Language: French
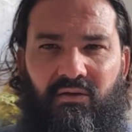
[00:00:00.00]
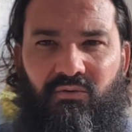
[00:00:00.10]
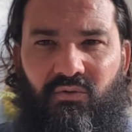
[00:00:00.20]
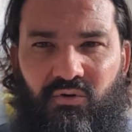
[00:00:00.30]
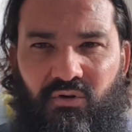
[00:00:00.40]

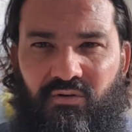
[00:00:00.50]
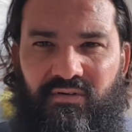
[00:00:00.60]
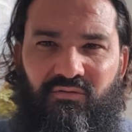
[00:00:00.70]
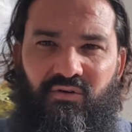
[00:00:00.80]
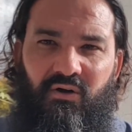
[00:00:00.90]
Donc euh, on va
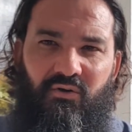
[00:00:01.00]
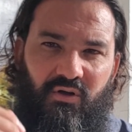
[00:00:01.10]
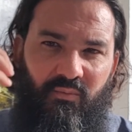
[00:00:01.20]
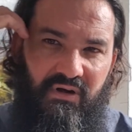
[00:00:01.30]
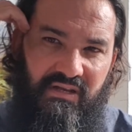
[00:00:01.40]
voir
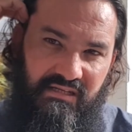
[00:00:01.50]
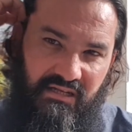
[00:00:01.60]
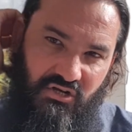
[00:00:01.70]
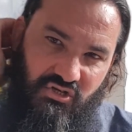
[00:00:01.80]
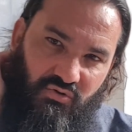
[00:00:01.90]
comment les
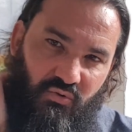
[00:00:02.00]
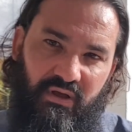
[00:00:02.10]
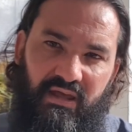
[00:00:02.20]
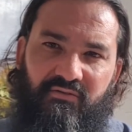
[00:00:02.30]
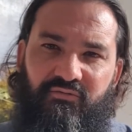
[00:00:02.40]
énergies ont
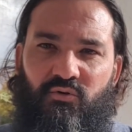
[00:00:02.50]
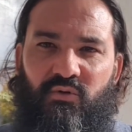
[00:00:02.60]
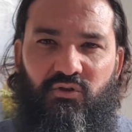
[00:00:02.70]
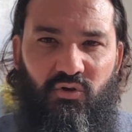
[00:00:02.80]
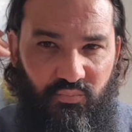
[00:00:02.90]
évolué
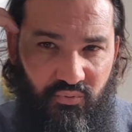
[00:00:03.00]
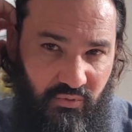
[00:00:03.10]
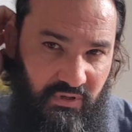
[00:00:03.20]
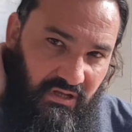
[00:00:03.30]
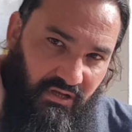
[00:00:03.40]

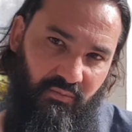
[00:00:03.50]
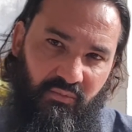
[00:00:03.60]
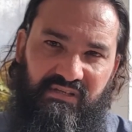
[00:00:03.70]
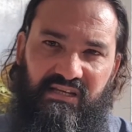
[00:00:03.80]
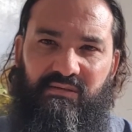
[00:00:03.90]
depuis et
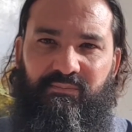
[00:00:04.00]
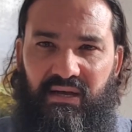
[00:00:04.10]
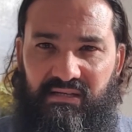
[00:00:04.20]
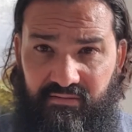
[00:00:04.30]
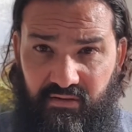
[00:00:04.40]
comment ça se
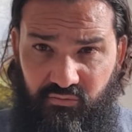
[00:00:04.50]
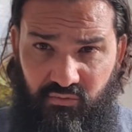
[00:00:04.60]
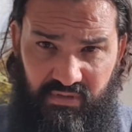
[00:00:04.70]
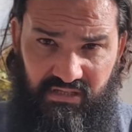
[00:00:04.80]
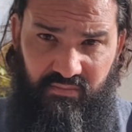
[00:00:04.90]
passe avec vous,
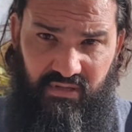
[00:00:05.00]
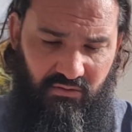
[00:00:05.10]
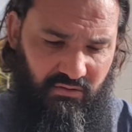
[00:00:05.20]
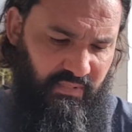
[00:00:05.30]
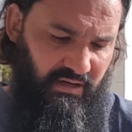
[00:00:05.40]
mes amis
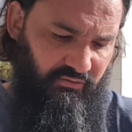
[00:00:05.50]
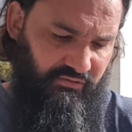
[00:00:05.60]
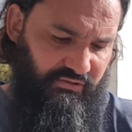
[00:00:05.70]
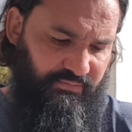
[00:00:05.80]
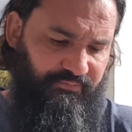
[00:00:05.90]
balance.